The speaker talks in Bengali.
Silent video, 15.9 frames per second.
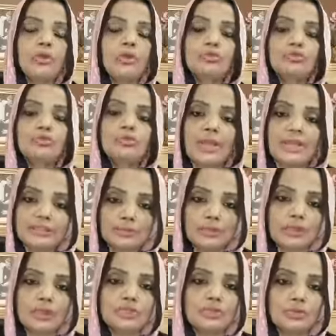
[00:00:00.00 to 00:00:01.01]
বঙ্গবন্ধুর হাতে
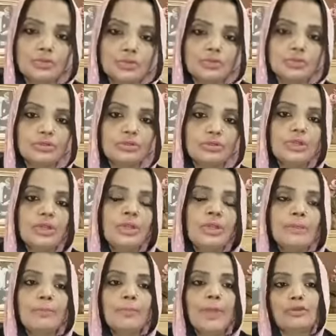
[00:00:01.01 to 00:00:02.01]
করা সংগঠন
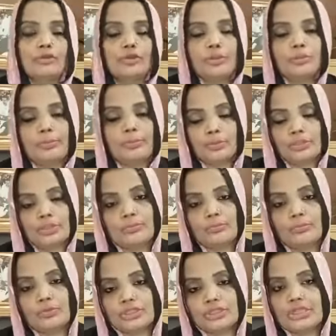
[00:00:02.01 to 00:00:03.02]
মাননীয়
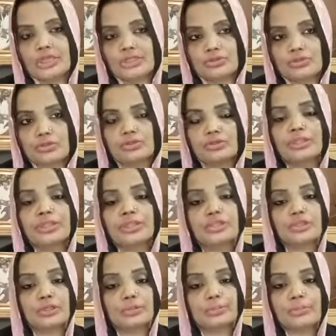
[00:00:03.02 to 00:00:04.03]
প্রধানমন্ত্রী রত্ন
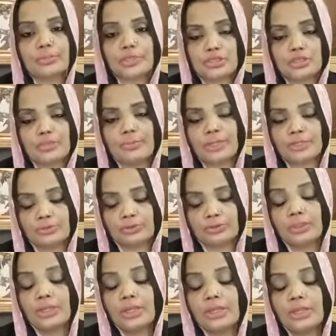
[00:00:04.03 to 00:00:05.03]
কৃষি কৃষক
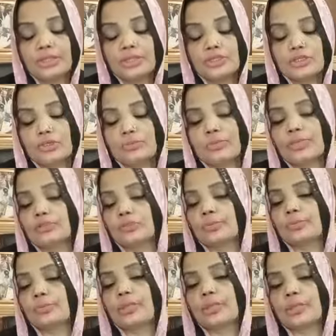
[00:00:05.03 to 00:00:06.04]
বান্ধব কৃষক
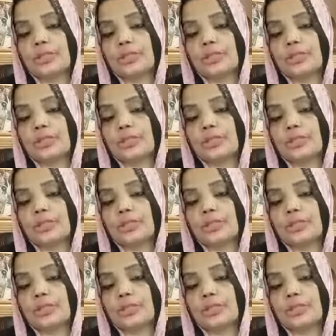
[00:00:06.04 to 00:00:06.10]
বান্ধব